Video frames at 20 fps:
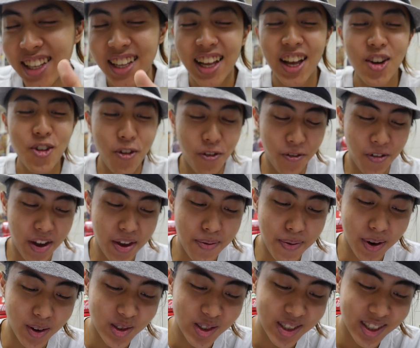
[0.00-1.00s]
它有肥
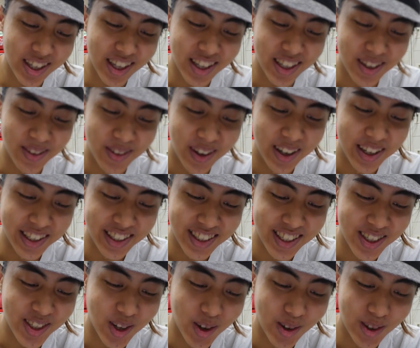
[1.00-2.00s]
包之类的，然后一
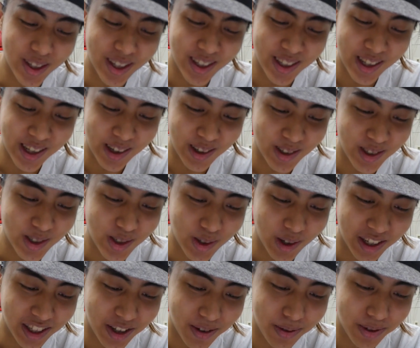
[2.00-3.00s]
次抽到那种
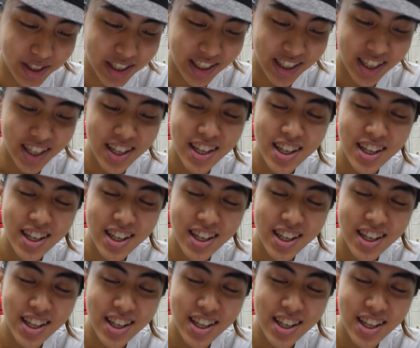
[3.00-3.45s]
爽到不行。